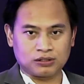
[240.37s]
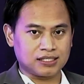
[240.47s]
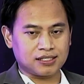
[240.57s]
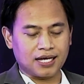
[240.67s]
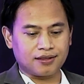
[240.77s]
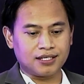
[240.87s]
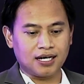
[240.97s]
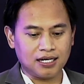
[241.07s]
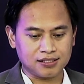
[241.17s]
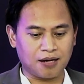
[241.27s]
ke
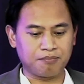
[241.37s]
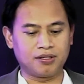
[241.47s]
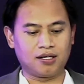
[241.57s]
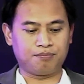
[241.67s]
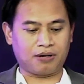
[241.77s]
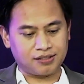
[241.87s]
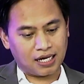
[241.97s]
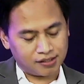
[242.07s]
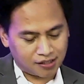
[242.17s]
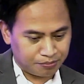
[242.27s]
slide-nya sambil
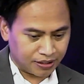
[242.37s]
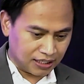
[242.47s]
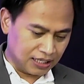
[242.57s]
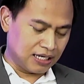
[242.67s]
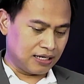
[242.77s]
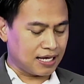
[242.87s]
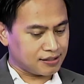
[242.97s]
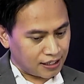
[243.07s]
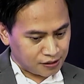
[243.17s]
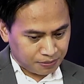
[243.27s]
presentasi sambil melihat
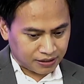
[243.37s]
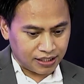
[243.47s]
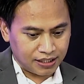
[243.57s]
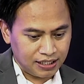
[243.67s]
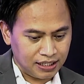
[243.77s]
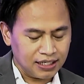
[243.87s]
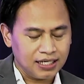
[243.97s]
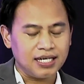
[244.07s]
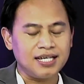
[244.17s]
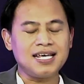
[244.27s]
slide seperti ini,
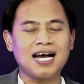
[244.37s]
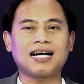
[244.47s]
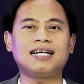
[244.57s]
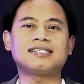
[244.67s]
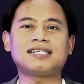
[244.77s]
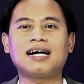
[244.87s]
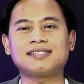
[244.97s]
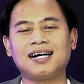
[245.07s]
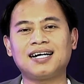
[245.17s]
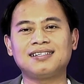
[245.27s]
ini akan
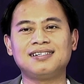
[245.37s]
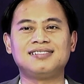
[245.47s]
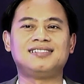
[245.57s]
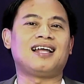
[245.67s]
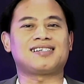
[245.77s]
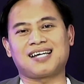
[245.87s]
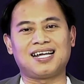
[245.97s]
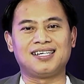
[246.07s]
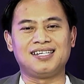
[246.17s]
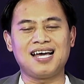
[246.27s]
sangat-sangat jelek
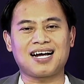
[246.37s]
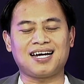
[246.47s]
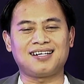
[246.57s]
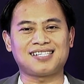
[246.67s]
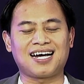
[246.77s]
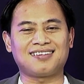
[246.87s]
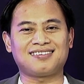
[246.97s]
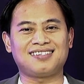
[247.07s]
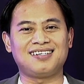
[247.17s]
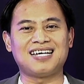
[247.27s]
sekali. Ini akan
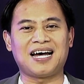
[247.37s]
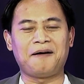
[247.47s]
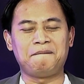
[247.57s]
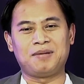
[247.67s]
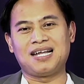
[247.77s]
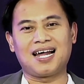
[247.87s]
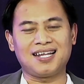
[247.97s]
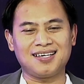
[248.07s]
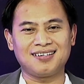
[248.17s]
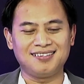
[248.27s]
sangat tidak
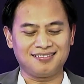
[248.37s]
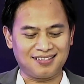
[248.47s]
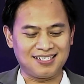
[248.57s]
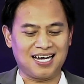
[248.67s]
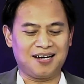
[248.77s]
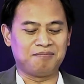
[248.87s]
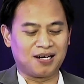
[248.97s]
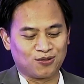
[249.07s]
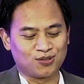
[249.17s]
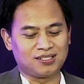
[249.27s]
menarik, tidak
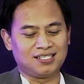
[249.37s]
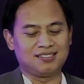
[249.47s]
bagus.